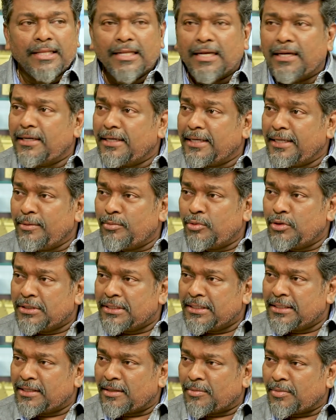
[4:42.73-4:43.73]
யார்
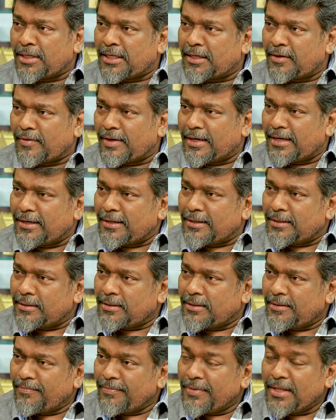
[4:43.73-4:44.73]
கைப்பிடிச்சி இழுத்தா பார்க்க
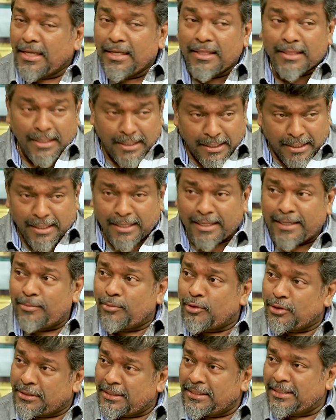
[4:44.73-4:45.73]
வேண்டான்ட்டு இத்தனைக்கு நான்
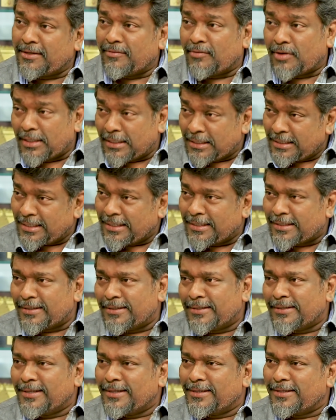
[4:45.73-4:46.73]
கைப்பிடிச்சி இழுத்தேன் வாங்க
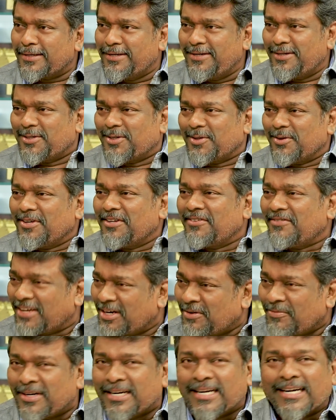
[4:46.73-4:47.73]
தேட்டருக்கு தேட்டருக்குன்னு சொன்னேன்
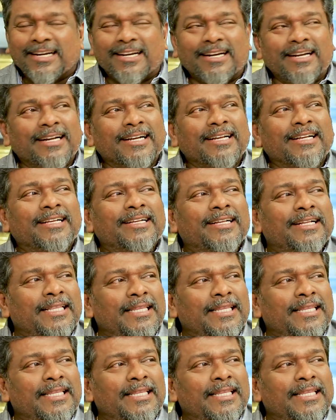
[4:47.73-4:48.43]
வரமாட்டேன்றாங்க